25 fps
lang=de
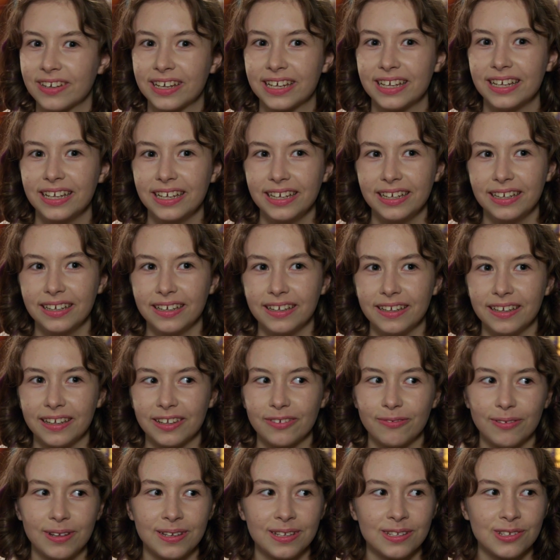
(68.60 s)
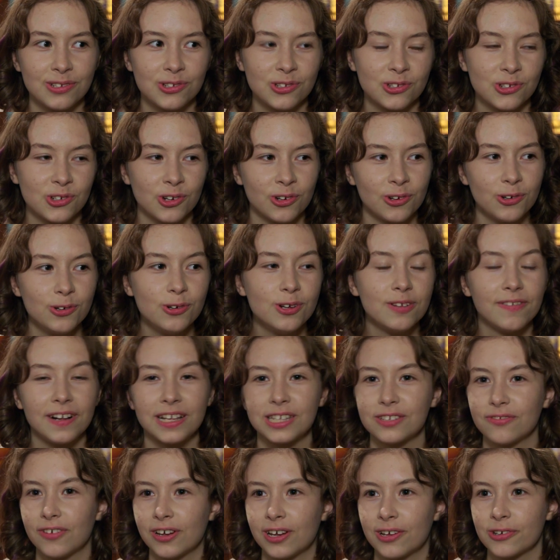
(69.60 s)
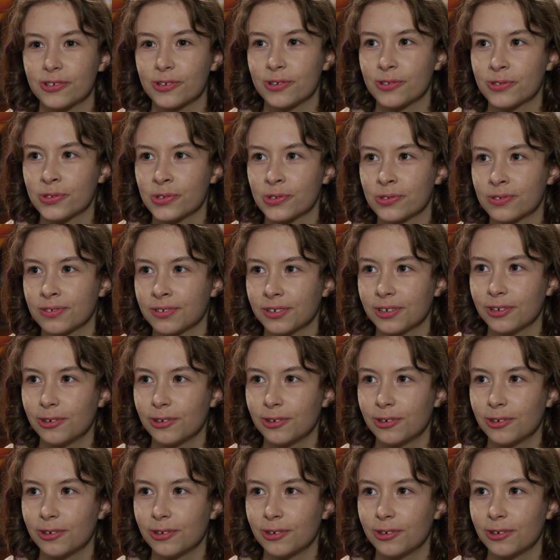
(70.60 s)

weil ich meine, es ist schon cool, weil es war ja schon so eine